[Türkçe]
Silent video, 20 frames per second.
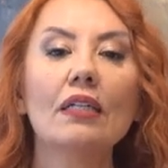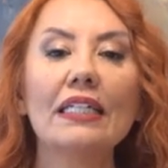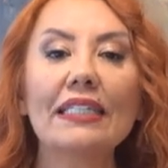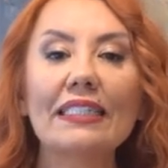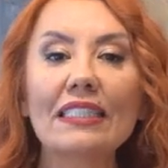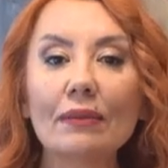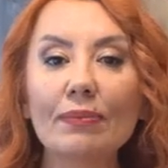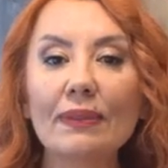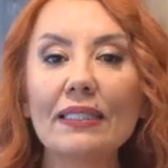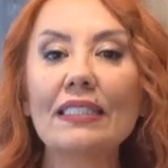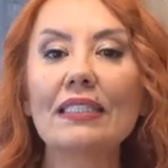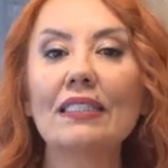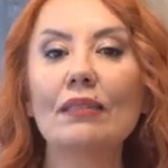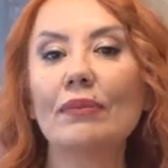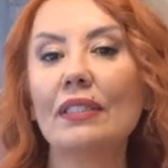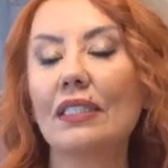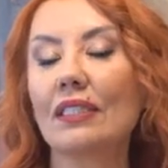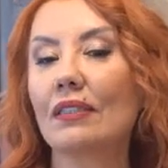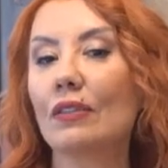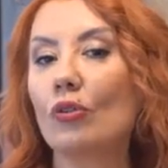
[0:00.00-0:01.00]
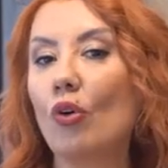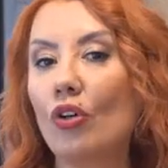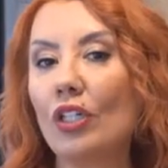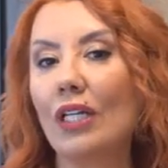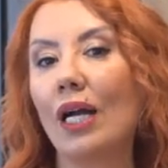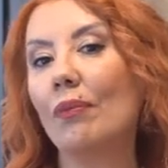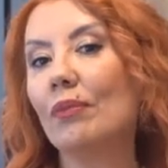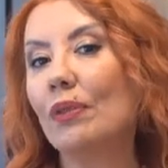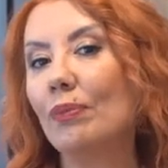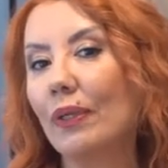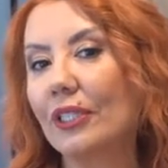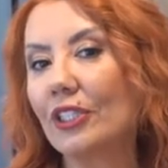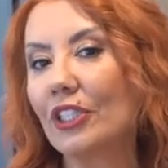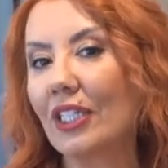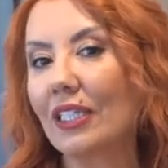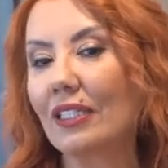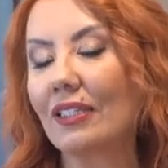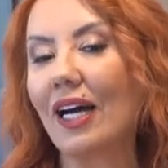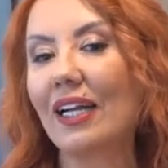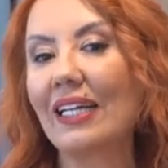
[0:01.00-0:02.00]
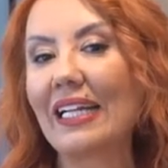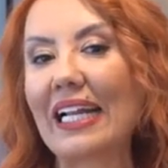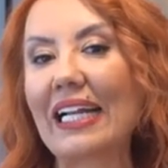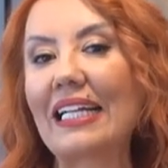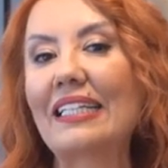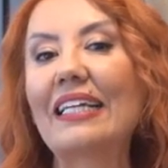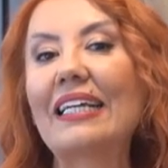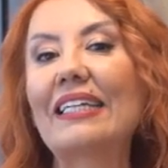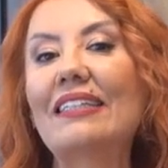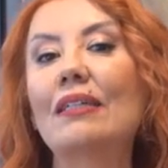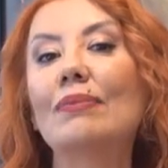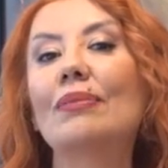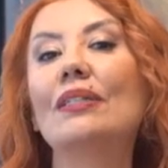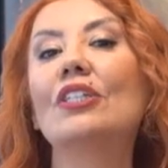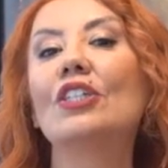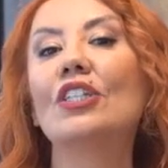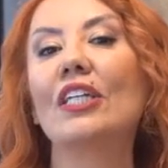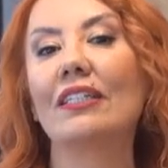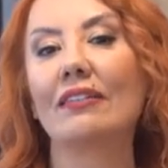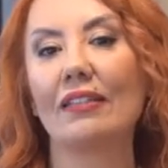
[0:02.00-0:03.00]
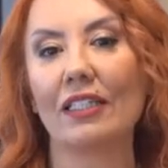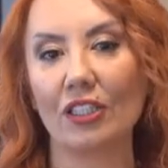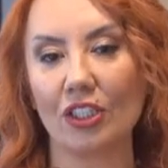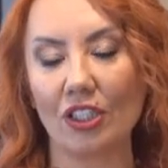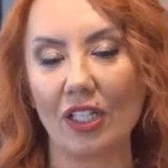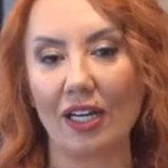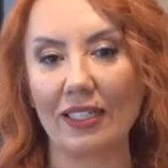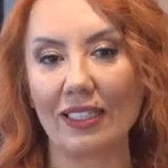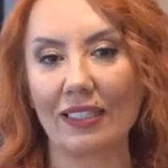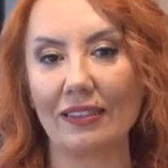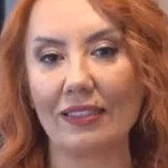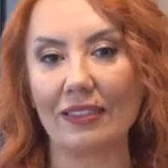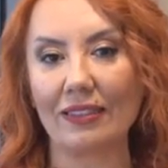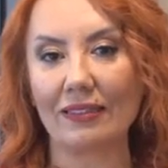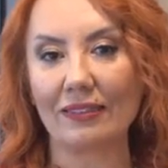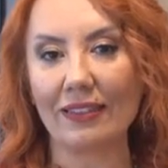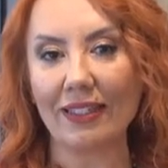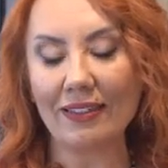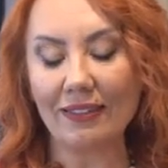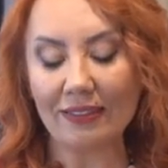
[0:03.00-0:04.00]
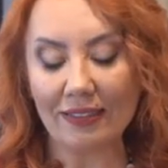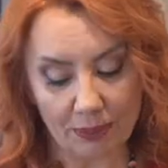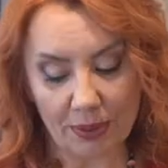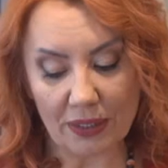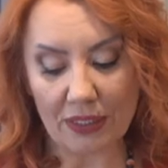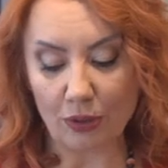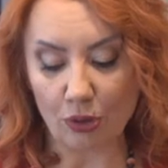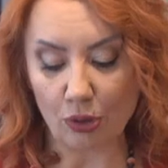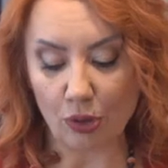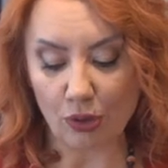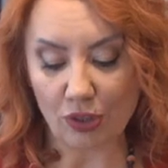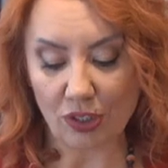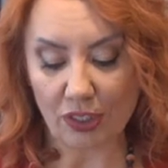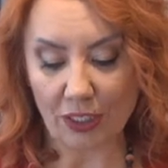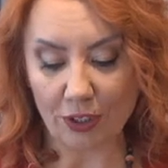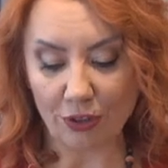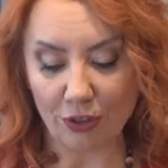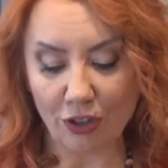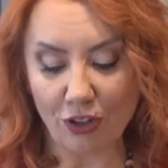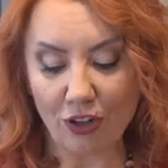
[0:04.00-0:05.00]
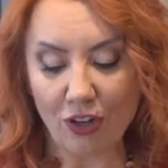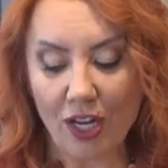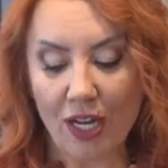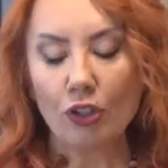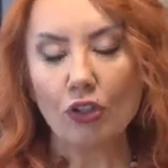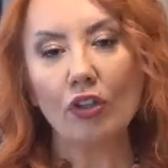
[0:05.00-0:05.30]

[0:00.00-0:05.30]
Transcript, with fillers: 2020 yılında önemli başarılar elde edebileceğini de işaretlerinde birini gösteriyor.